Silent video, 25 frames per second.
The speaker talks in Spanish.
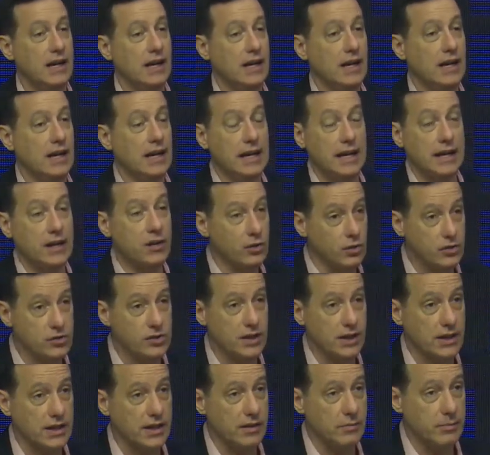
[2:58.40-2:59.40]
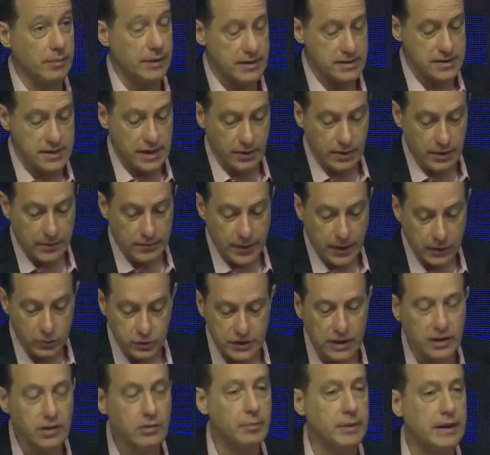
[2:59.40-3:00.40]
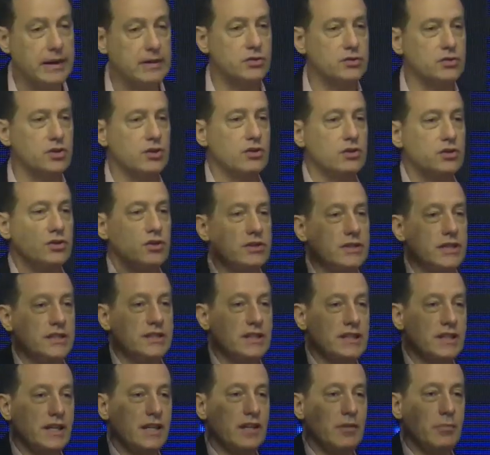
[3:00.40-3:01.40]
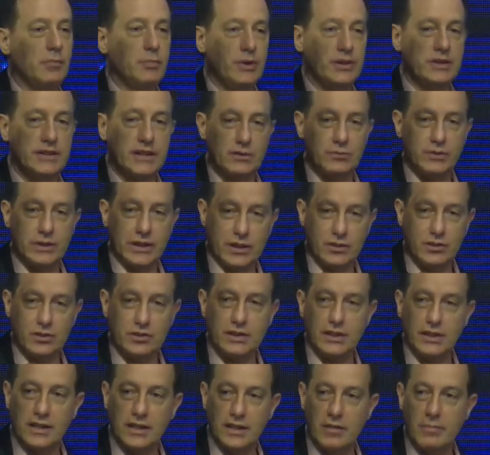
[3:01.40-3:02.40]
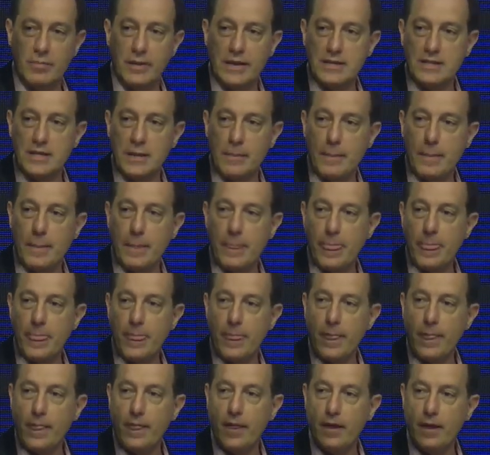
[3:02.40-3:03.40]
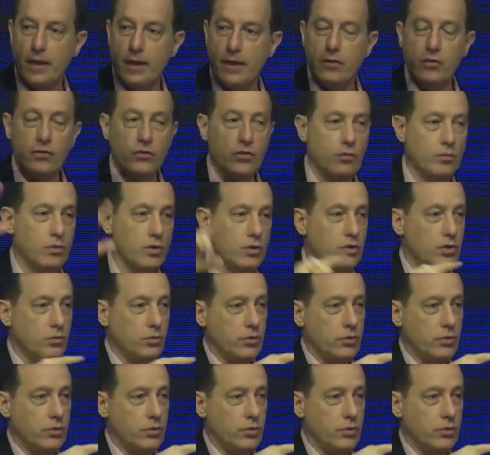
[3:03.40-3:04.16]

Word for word: a las cosas que le pasaban. ¿A usted le pasó no tener respuesta a algunas cosas que le pasan? Somos como